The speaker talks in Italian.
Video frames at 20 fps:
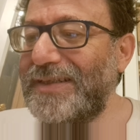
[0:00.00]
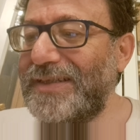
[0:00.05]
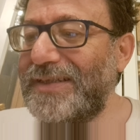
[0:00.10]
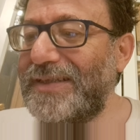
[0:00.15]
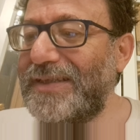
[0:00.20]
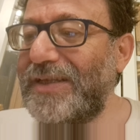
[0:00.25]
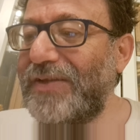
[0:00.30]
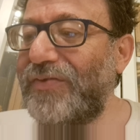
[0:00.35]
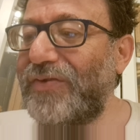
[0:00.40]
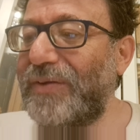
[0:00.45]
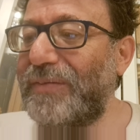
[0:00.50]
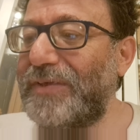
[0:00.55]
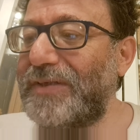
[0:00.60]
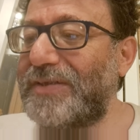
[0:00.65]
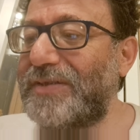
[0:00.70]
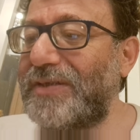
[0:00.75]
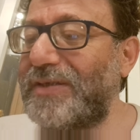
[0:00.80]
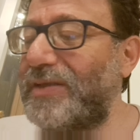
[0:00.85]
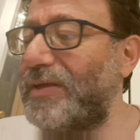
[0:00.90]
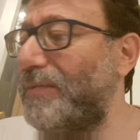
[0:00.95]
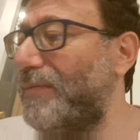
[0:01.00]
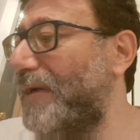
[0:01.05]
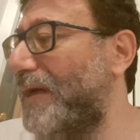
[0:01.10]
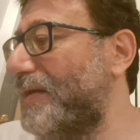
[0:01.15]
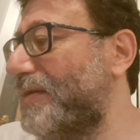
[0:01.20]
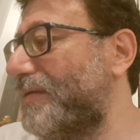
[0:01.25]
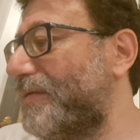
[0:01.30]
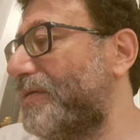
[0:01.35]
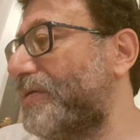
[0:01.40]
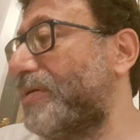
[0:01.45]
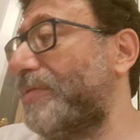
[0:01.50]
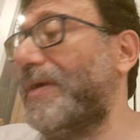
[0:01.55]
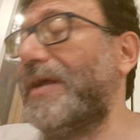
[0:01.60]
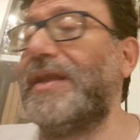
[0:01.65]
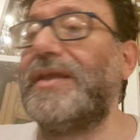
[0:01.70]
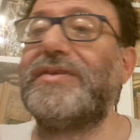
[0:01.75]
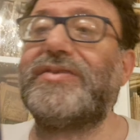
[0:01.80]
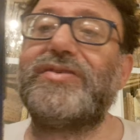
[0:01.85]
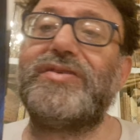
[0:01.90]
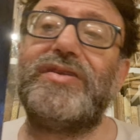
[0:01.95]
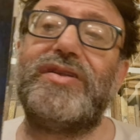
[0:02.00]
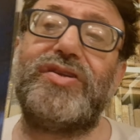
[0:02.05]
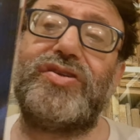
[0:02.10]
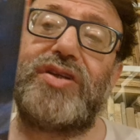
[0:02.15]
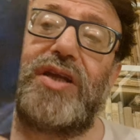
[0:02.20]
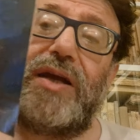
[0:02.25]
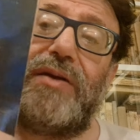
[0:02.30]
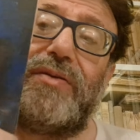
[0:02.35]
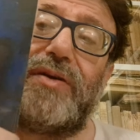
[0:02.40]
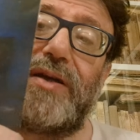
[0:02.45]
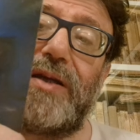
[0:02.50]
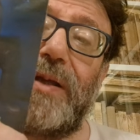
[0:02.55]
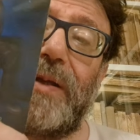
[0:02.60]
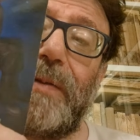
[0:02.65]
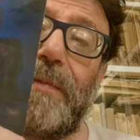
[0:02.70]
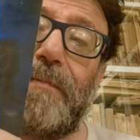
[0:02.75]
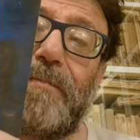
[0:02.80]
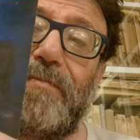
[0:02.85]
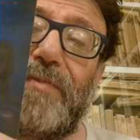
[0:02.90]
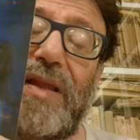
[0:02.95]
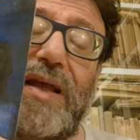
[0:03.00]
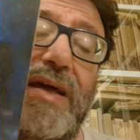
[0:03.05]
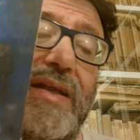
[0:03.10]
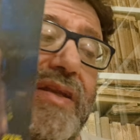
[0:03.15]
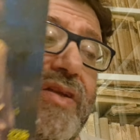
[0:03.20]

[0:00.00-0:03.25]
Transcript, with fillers: di Fabrizio De Tommaso, molto bella, diciamo che ha